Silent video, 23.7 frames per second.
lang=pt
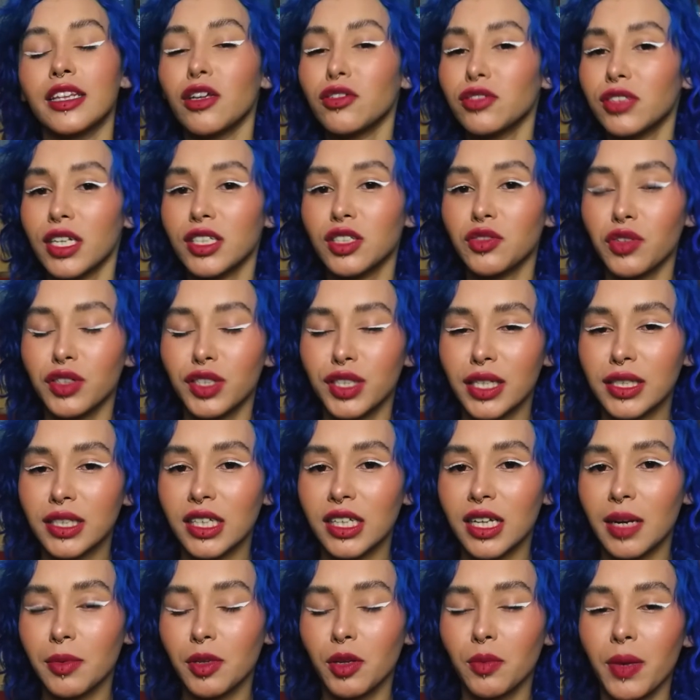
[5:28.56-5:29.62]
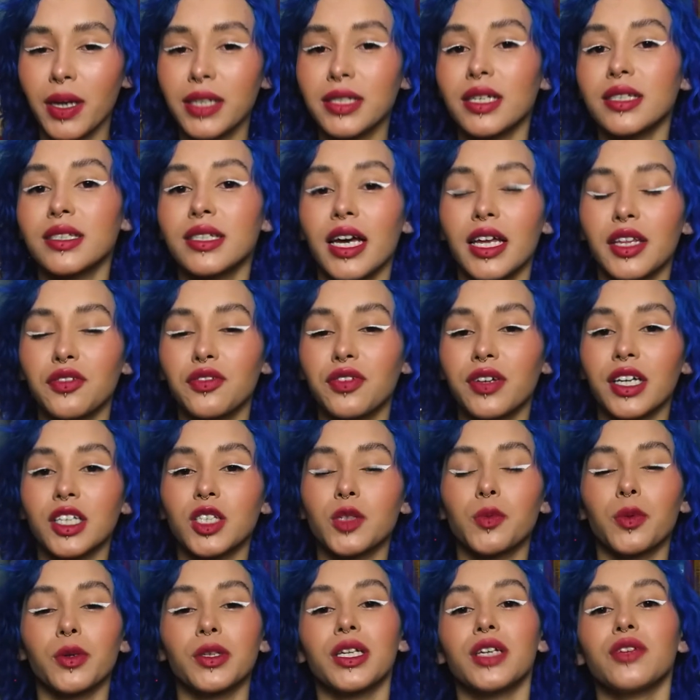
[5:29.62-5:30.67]
Não sei se você se lembra, mas a série fica
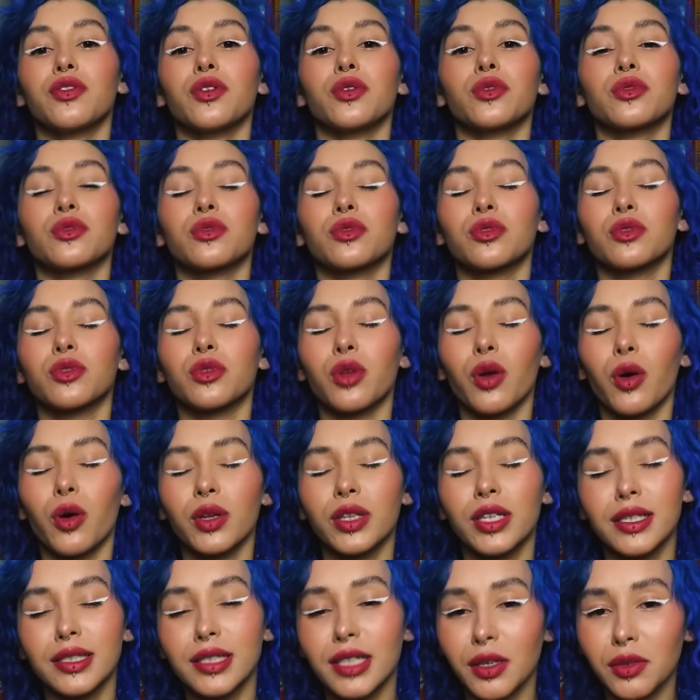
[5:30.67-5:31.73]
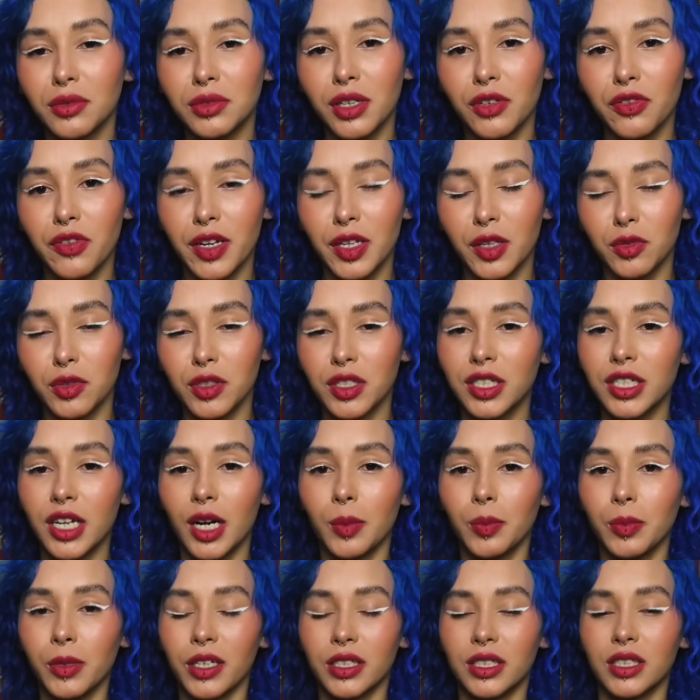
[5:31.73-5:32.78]
disponível toda segunda-feira no
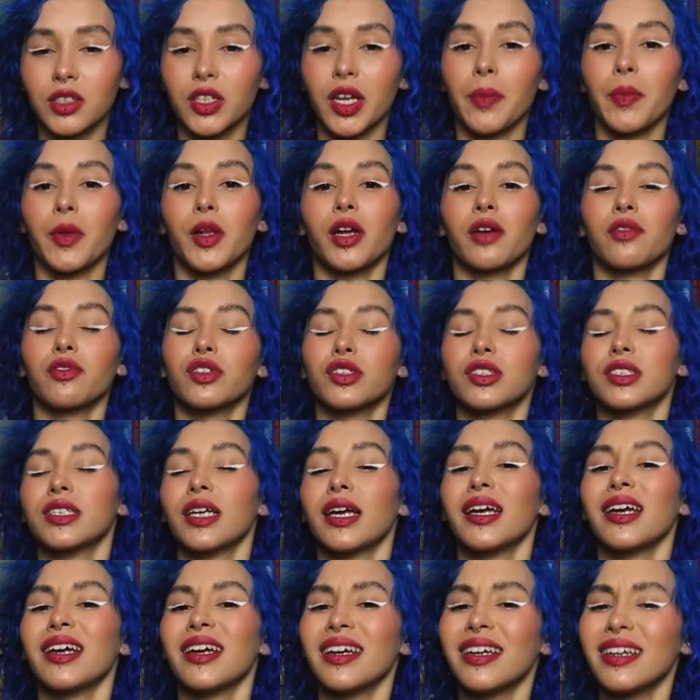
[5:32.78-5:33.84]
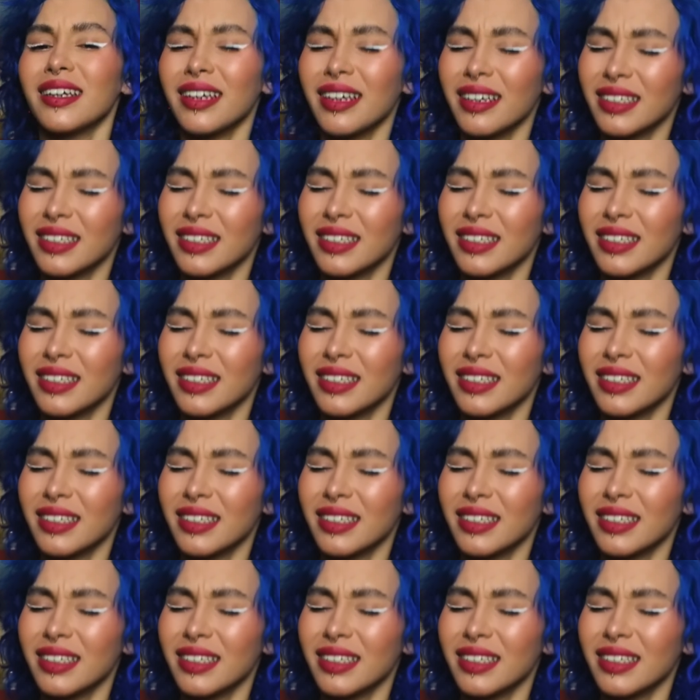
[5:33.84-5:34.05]
Star Plus Então é melhor você